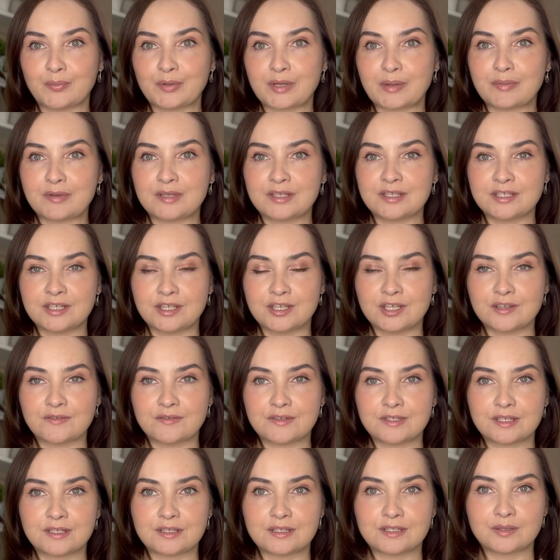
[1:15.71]
приобретение
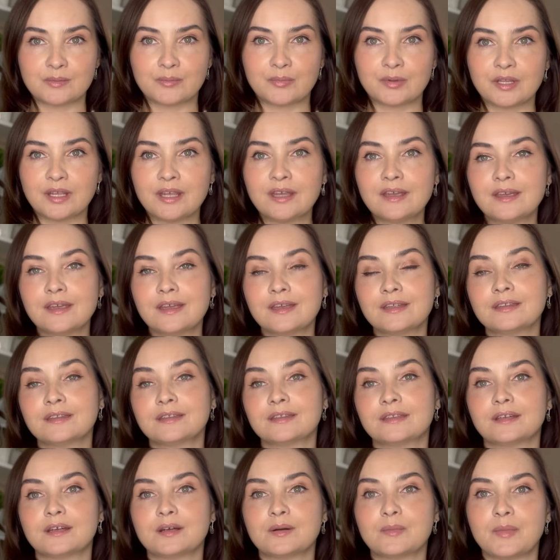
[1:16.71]
в сентябре –
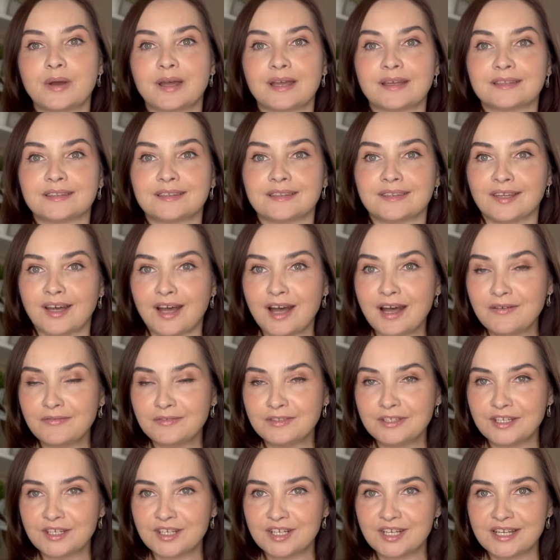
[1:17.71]
это моя
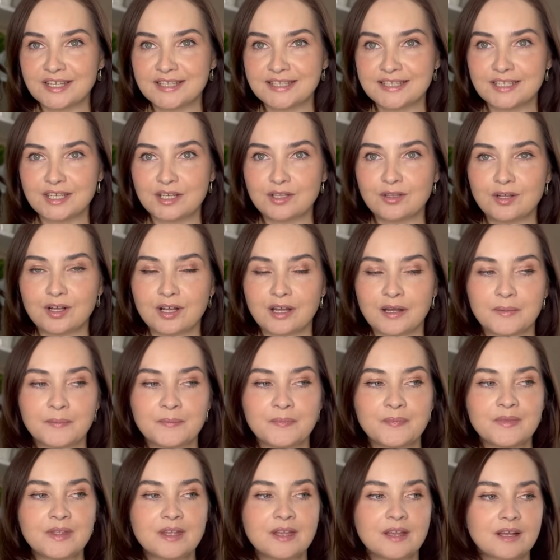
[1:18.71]
давняя хотелка –